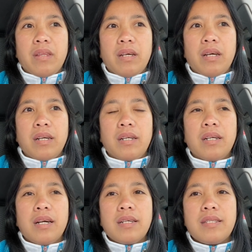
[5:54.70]

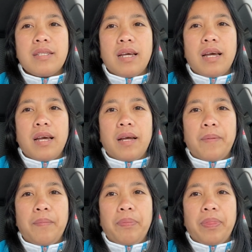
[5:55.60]
hanggang sa
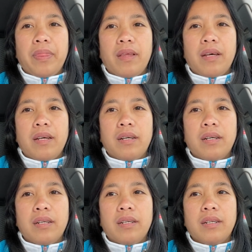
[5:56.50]

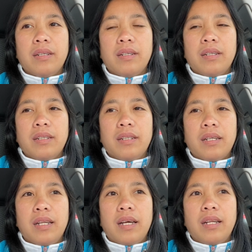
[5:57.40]
uh,
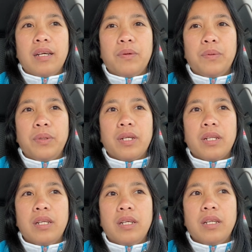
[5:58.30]
nakilala ko na
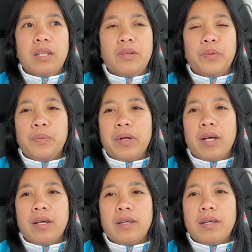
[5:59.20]
rin yung
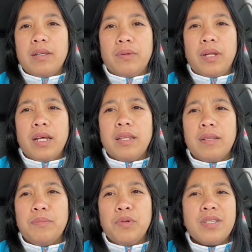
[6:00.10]
mga ano lahat
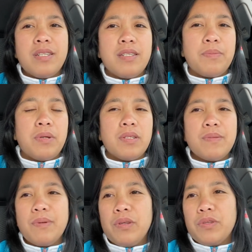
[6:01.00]
mostly sa mga
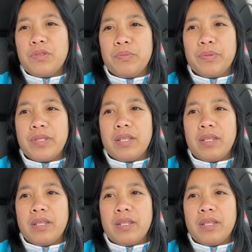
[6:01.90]
small YouTubers ang